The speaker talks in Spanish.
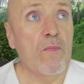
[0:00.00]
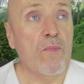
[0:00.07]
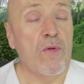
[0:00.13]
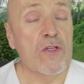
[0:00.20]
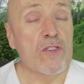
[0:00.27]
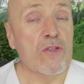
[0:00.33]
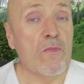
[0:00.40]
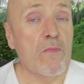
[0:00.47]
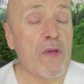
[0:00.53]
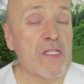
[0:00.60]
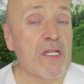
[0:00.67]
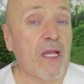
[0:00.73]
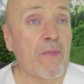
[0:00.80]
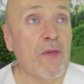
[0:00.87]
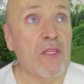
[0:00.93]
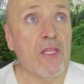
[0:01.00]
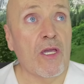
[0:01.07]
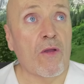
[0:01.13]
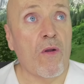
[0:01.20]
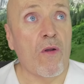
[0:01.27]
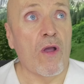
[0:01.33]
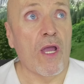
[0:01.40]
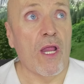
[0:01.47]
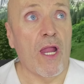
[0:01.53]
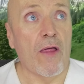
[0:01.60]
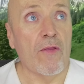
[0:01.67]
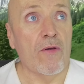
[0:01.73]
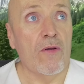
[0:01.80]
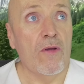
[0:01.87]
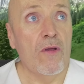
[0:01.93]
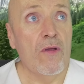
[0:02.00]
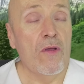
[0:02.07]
pues básicamente congelado.